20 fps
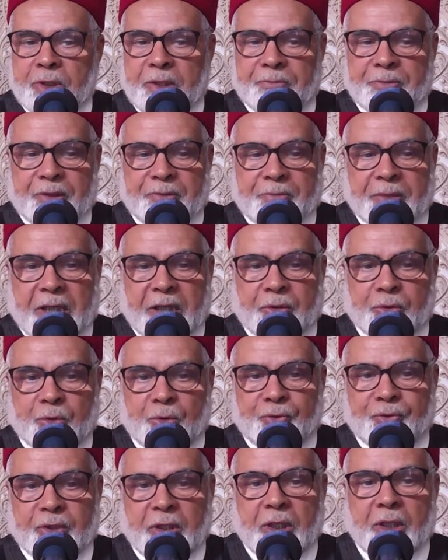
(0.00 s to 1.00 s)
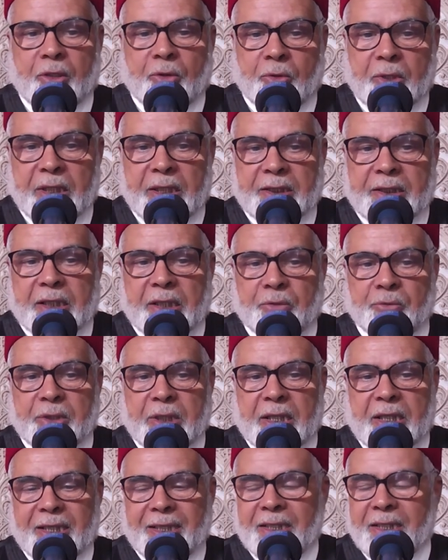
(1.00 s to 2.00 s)
بالمعروف
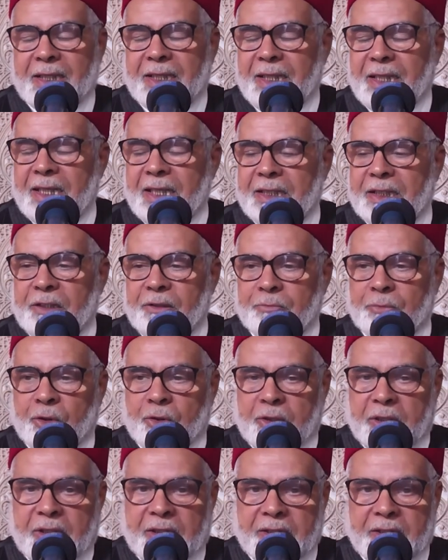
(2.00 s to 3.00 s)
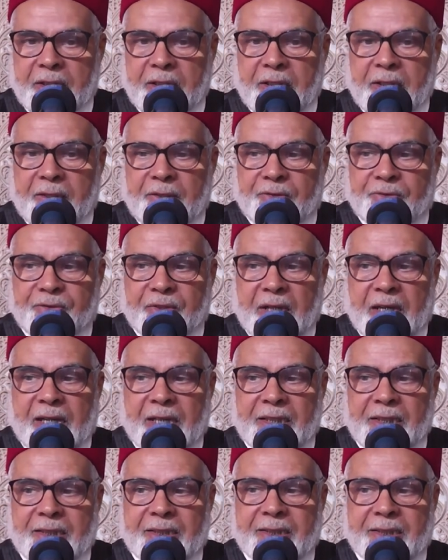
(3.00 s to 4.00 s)
وينهون عن المنكر
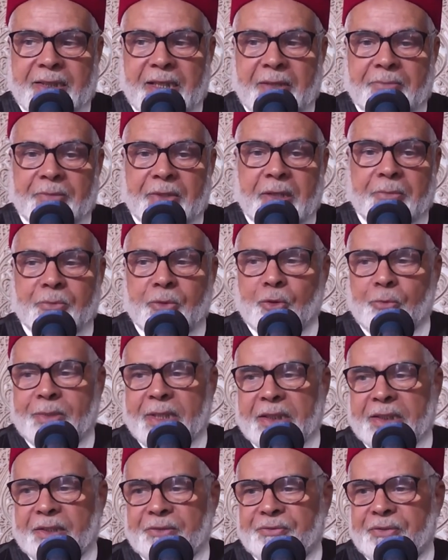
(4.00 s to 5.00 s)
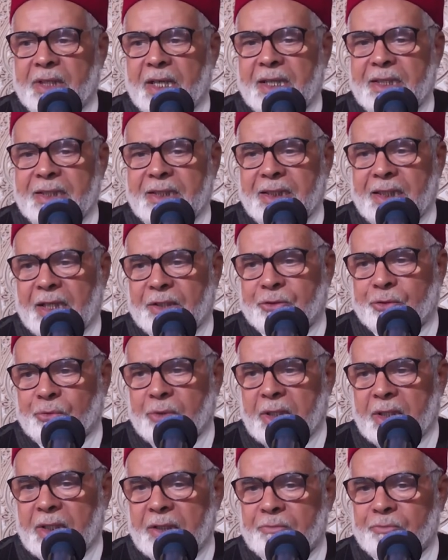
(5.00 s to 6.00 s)
فالإسلام لم يبادر في أي
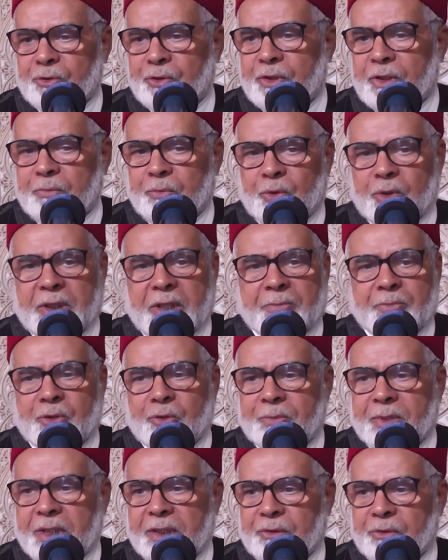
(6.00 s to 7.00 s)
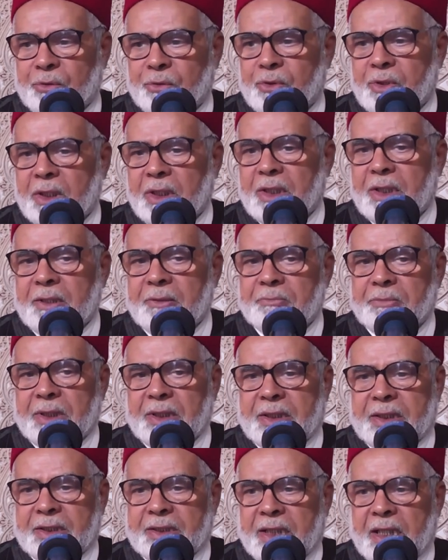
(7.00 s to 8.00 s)
غزوة المسلمون لم يبادروا
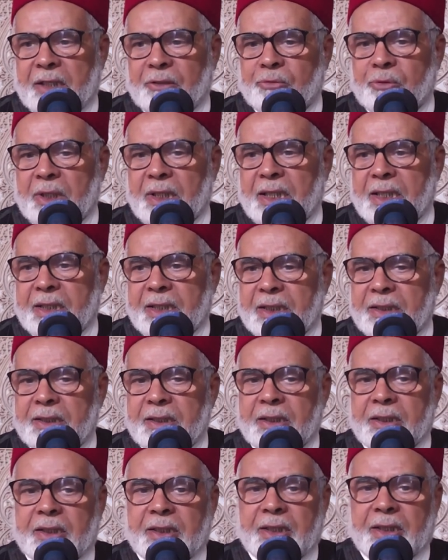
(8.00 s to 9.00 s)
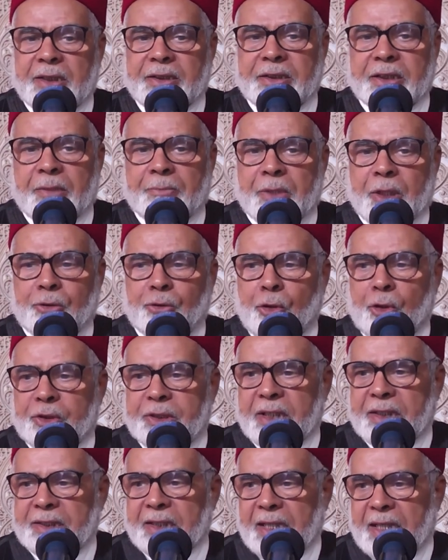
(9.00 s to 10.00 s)
بالقتال ولكن عندما
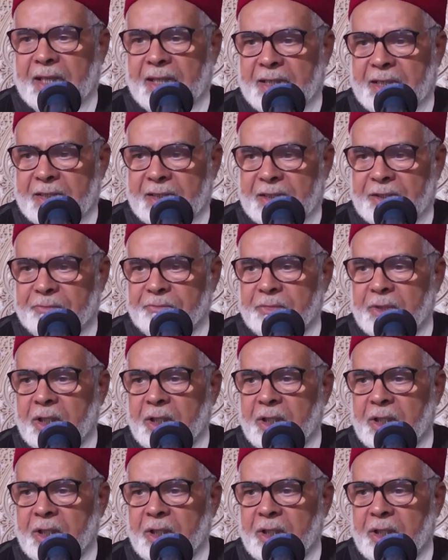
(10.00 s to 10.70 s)
يعتدى عليهم